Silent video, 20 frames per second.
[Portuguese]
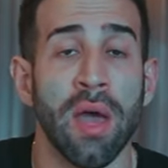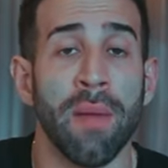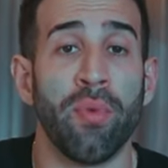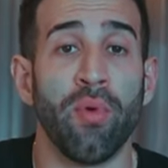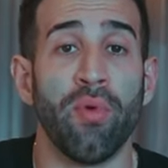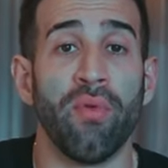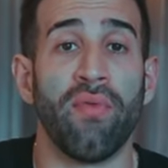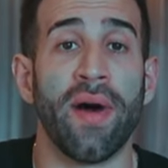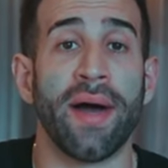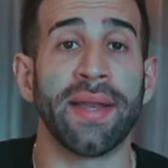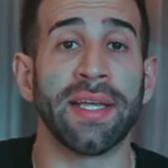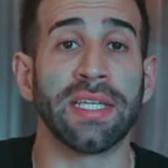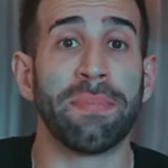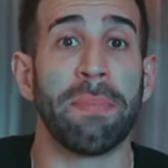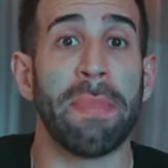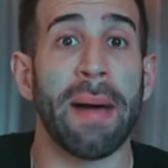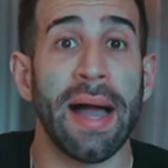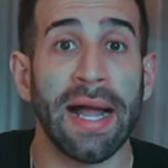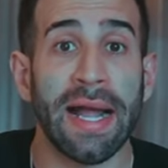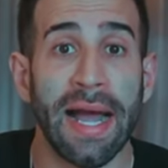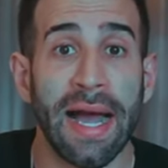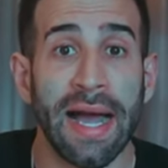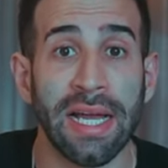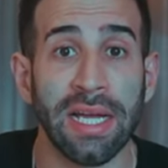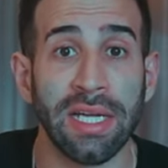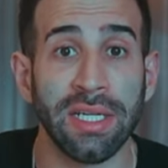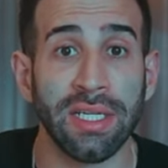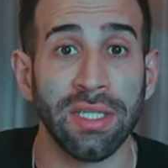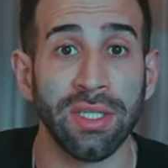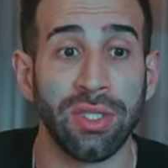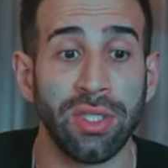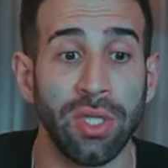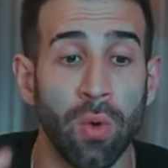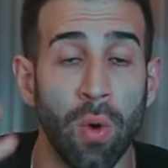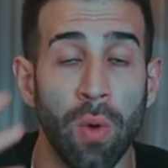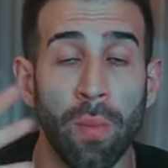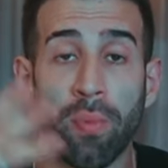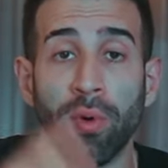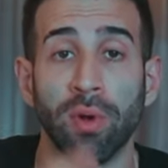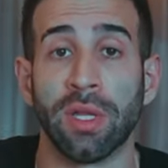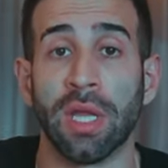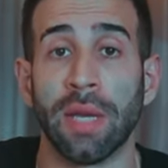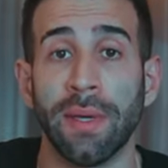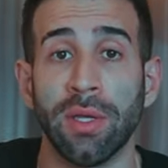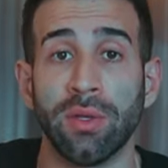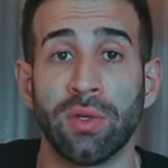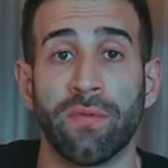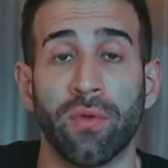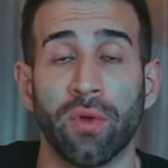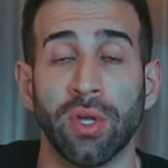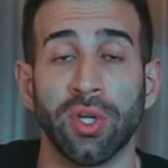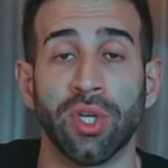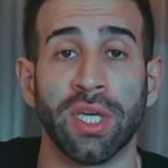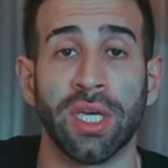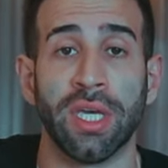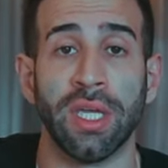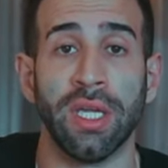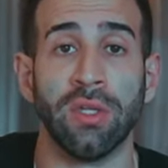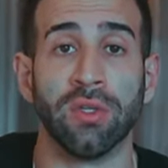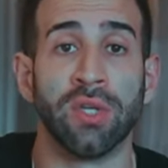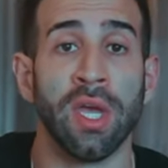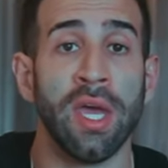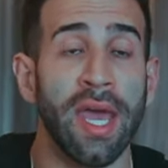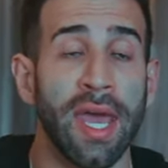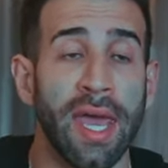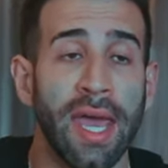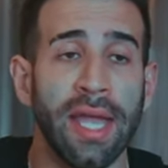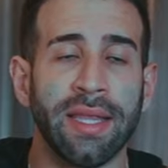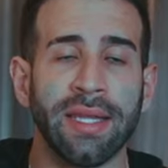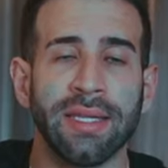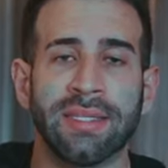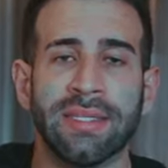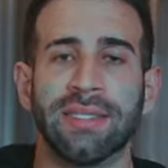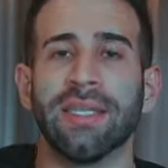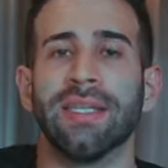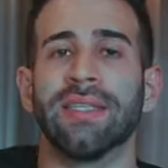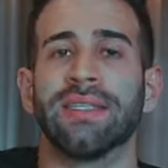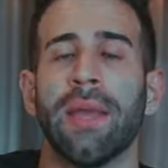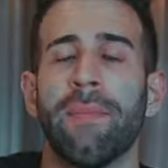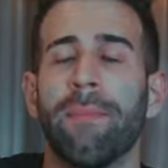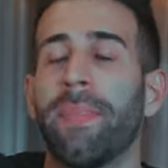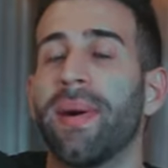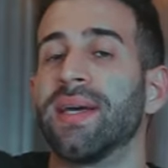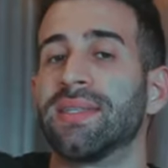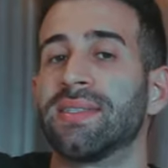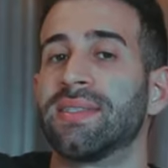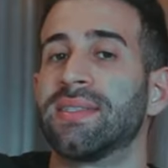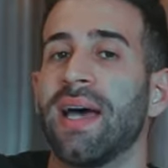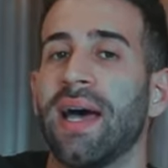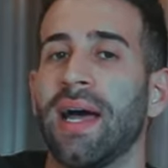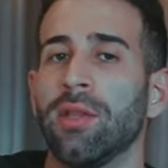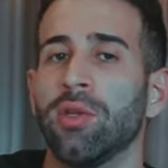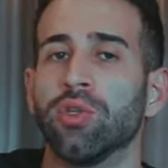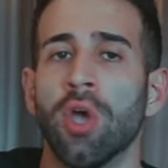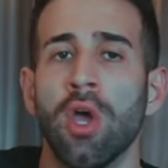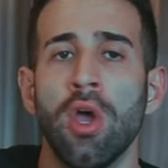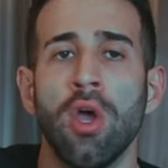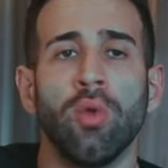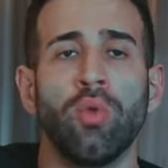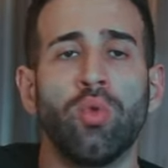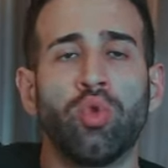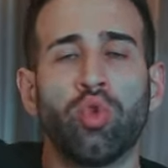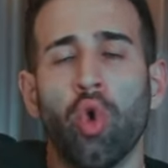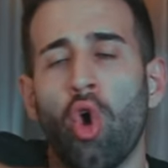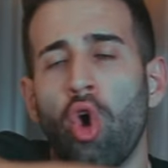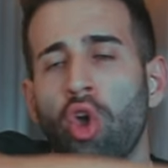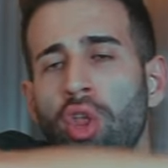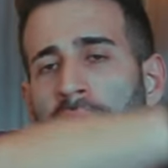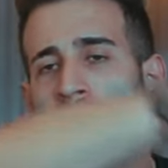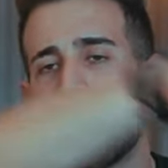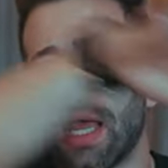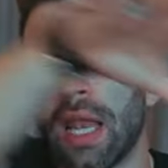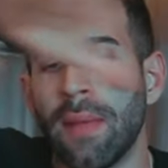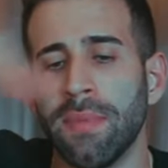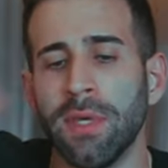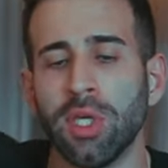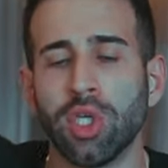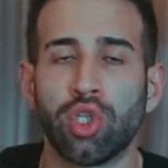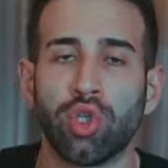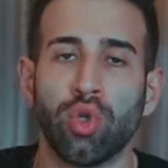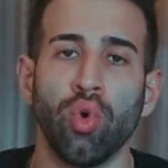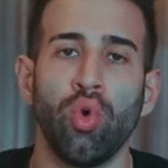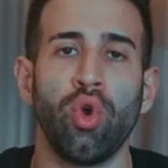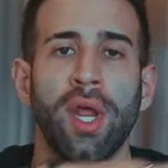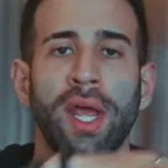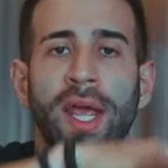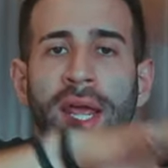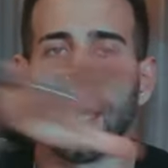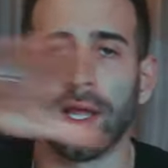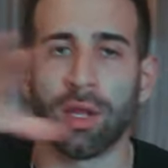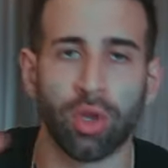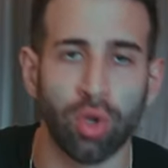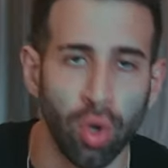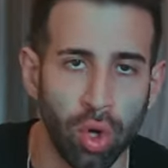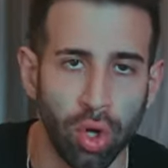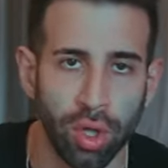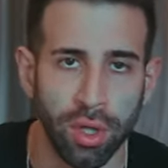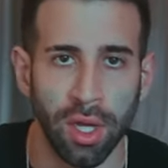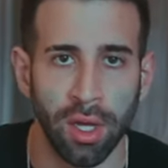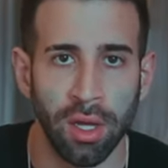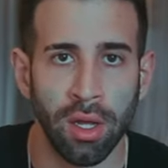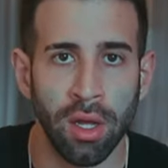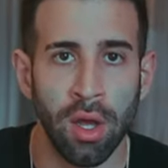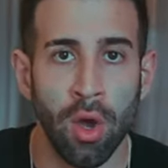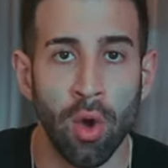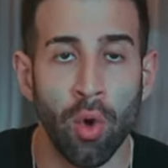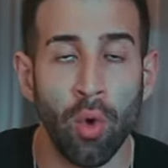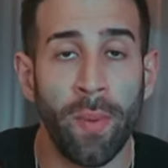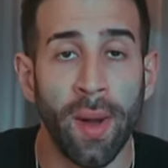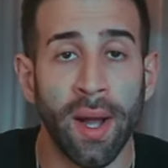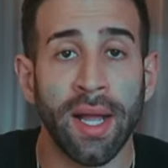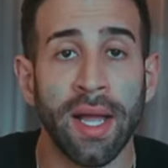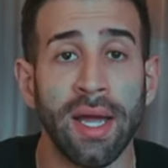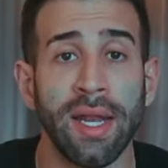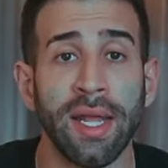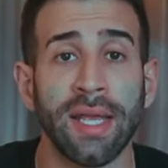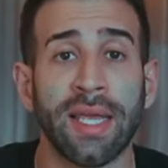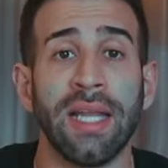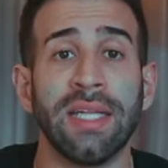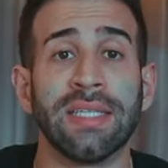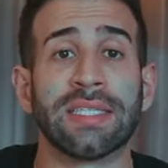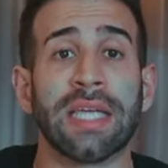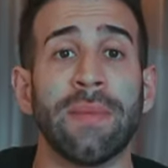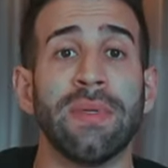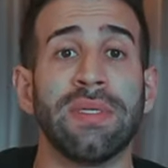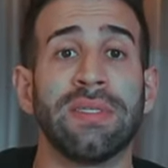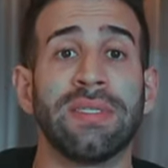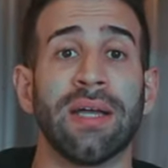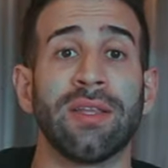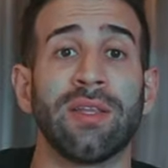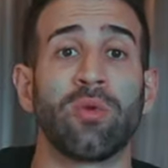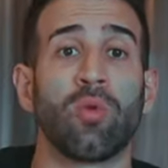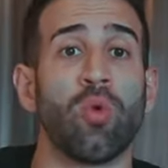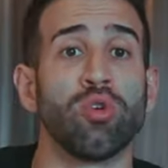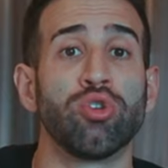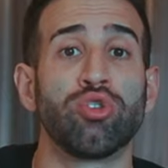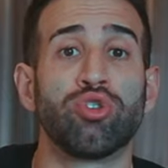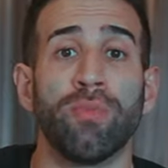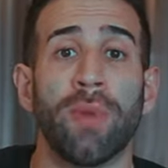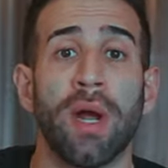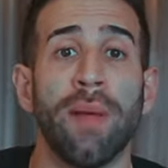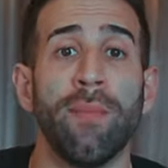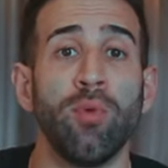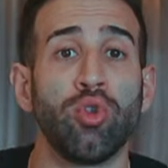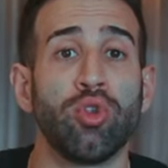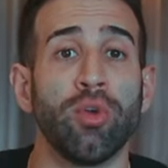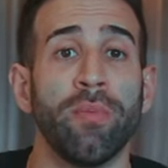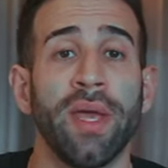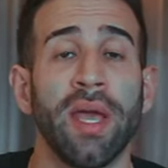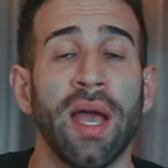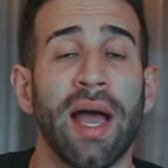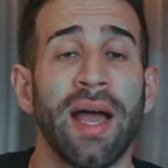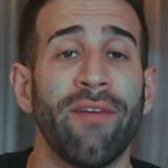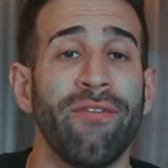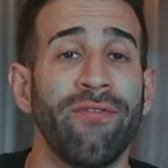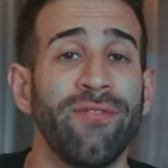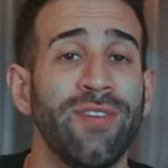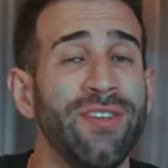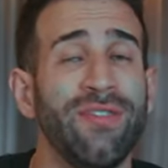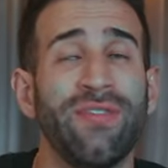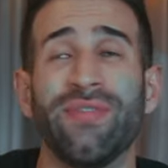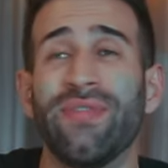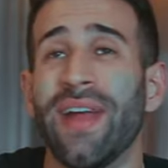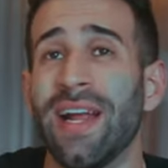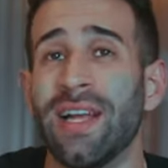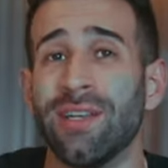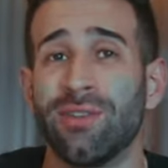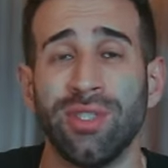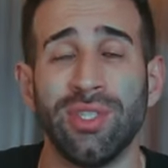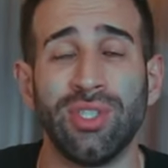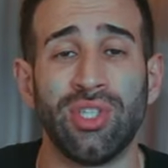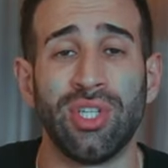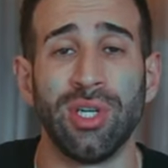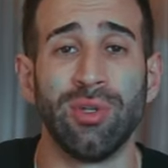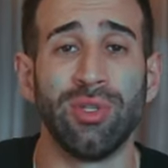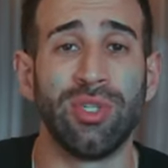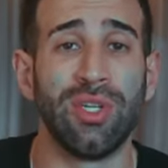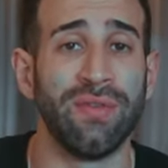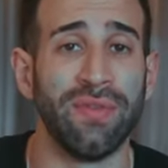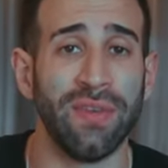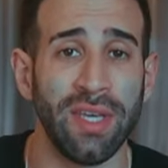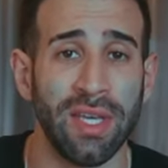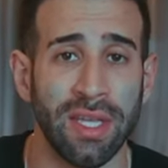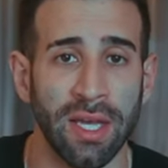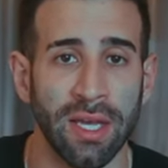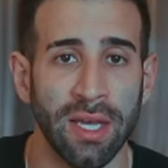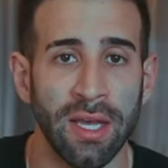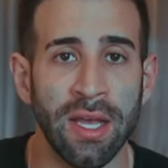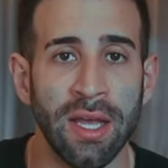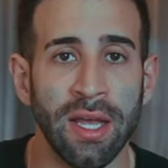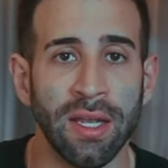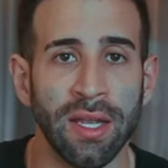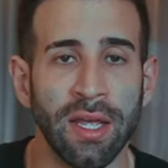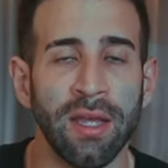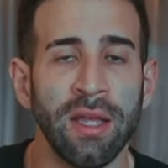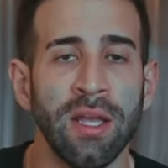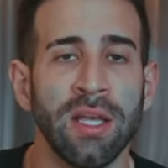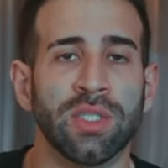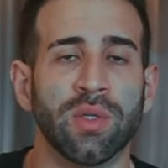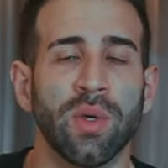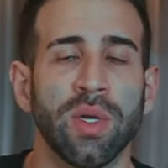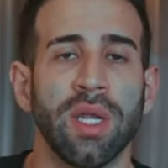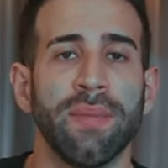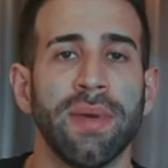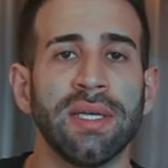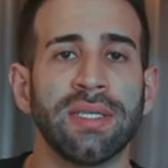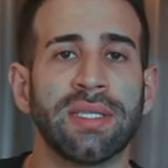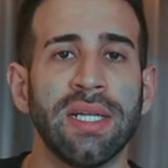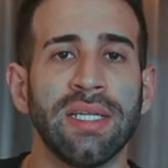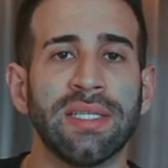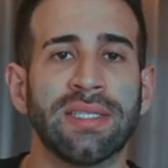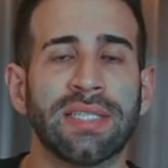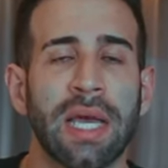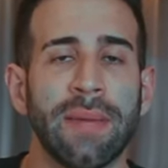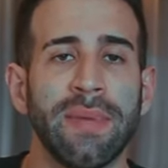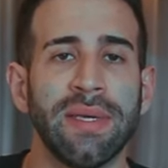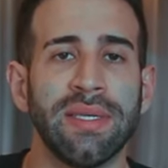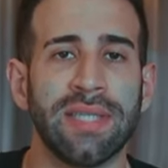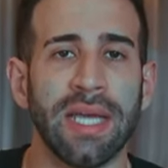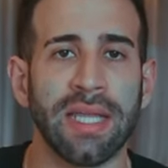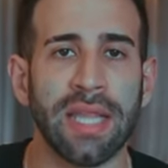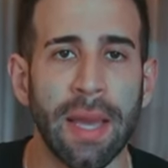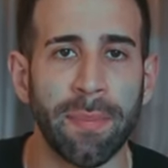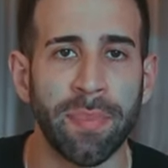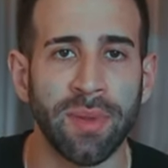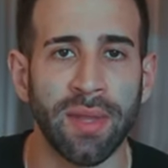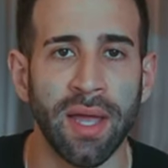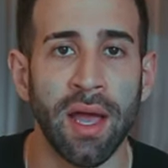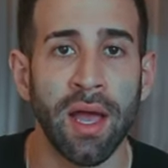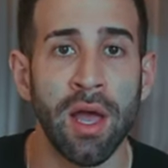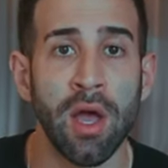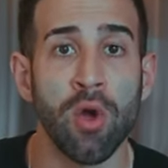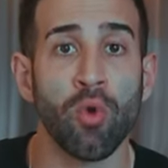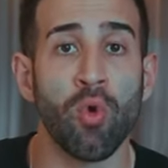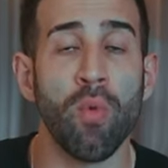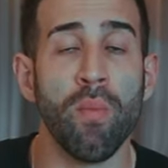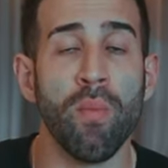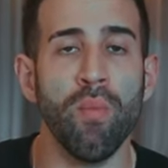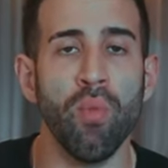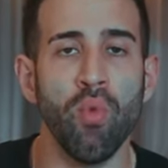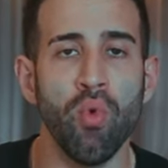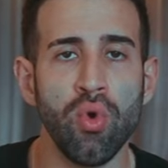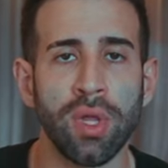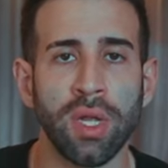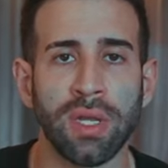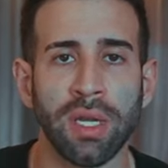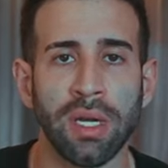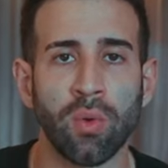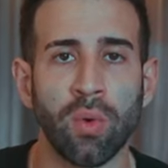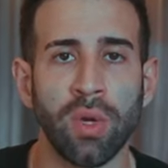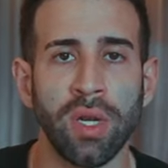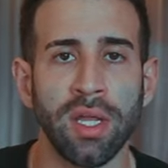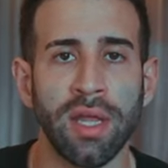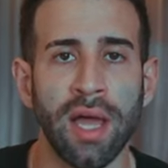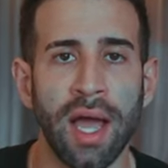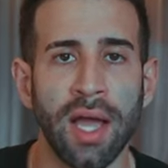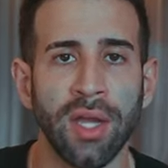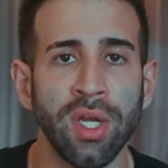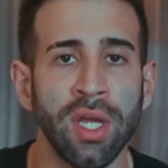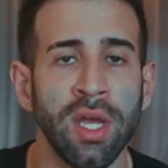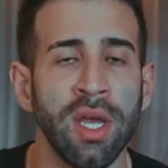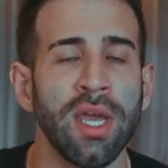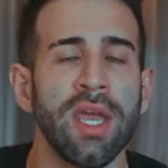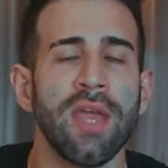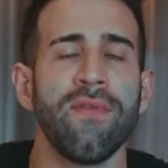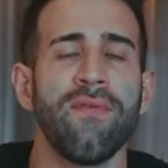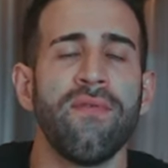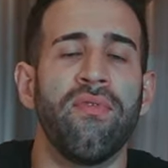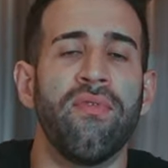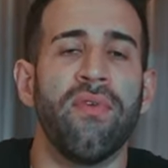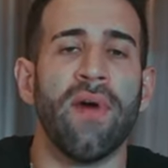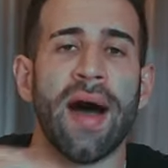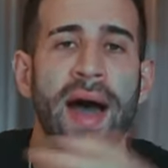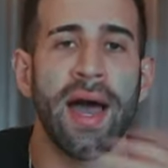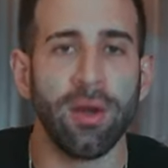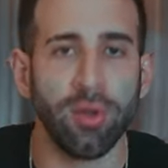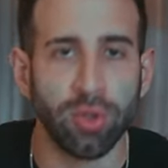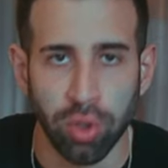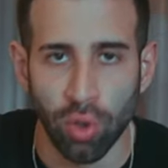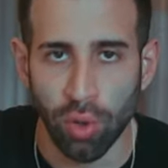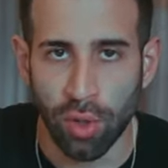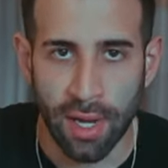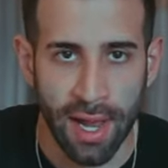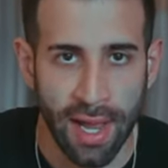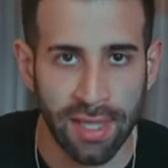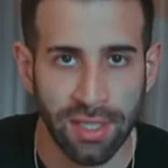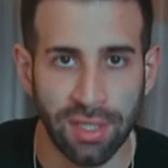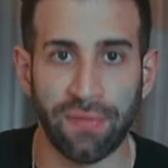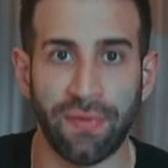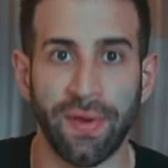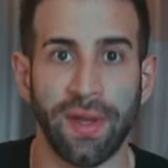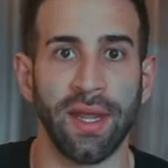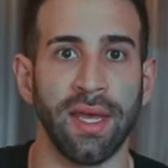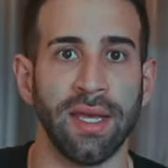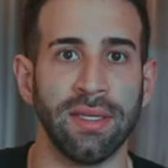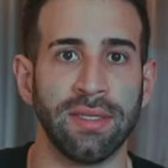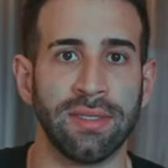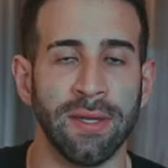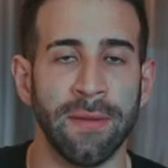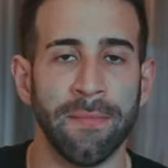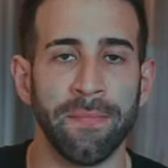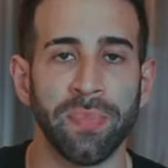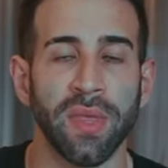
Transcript: por várias bagagens de comportamento que foram adquiridos entre esses antepassados, toda aquela mistureira toda, o bagana é que ele sabe se acostumar muito bem a diversos estilos de vida, né? São animais que eles sabem se adaptar com muita tranquilidade em vários locais diferentes.